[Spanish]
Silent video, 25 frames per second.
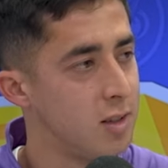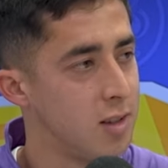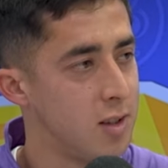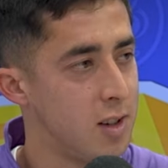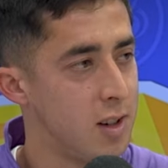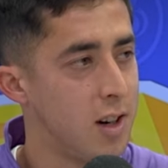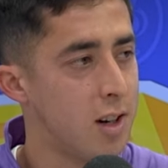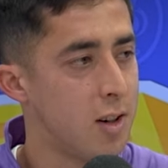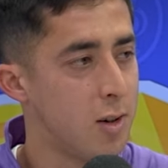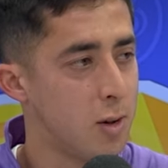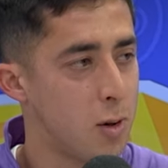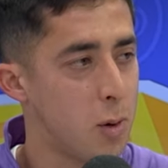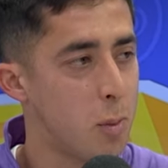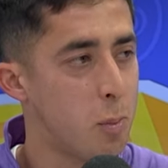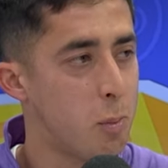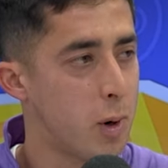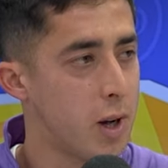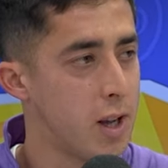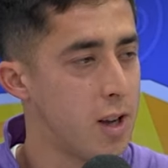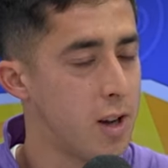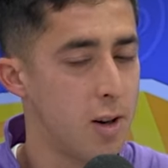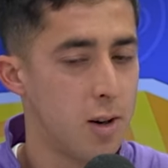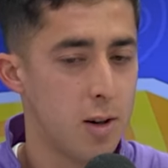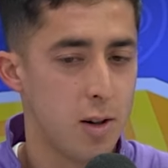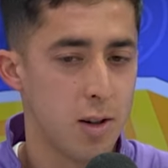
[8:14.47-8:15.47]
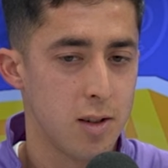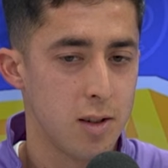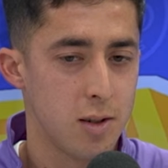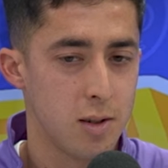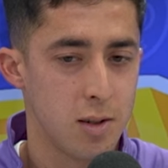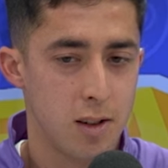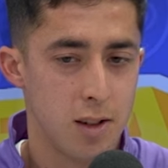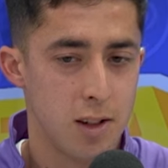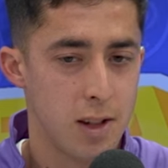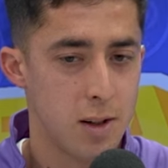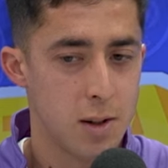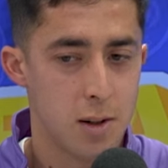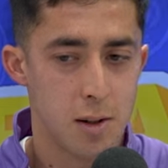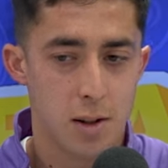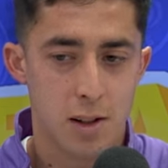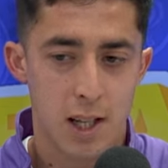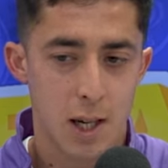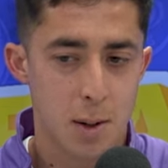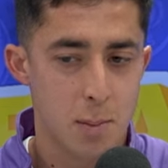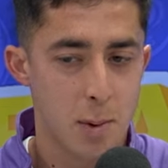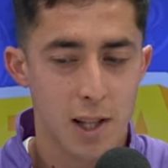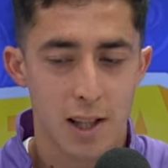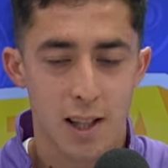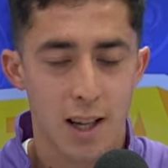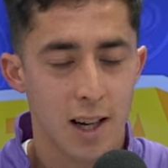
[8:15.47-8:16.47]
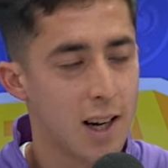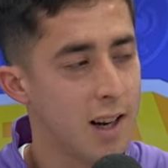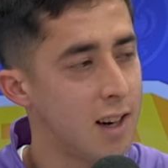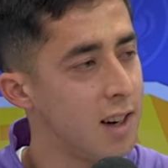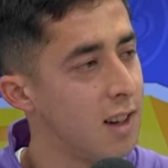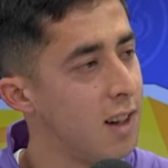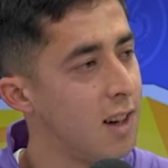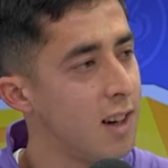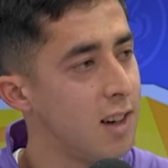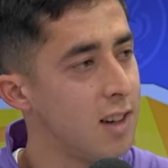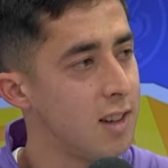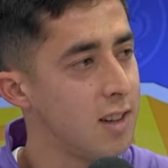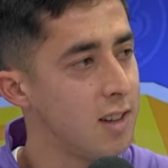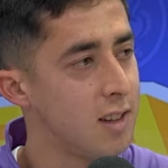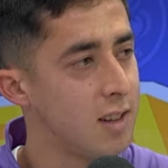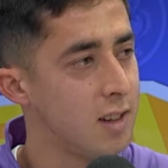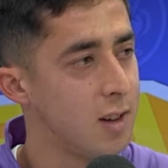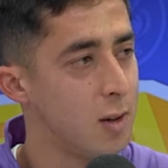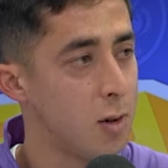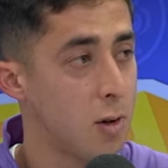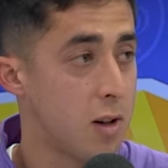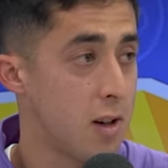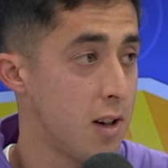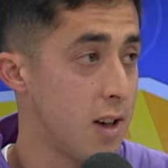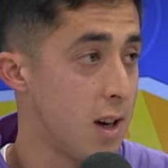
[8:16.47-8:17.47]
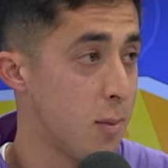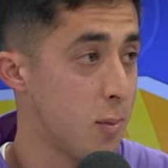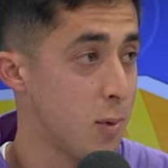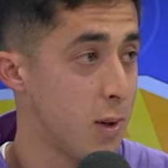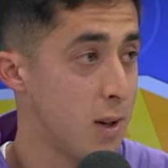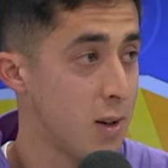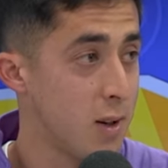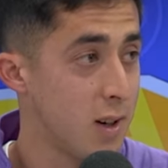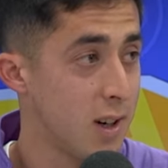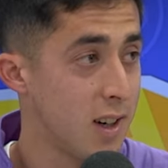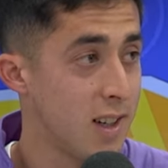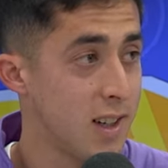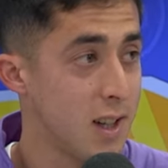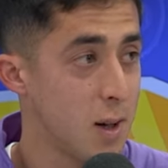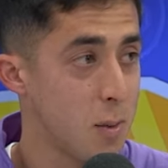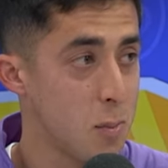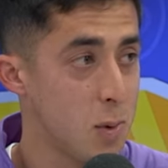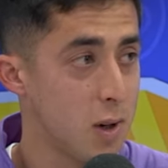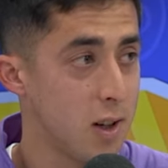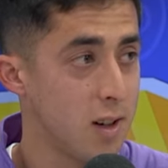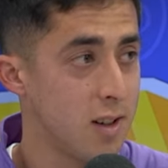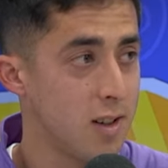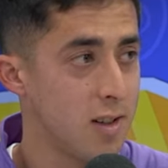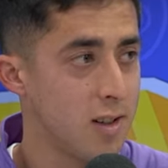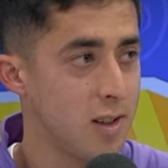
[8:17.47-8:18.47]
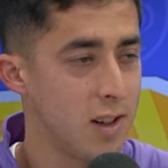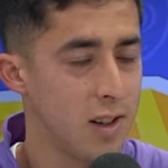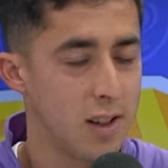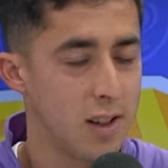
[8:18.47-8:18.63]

Llevaron compañeros de tremenda calidad, los que ya han venido acá también, así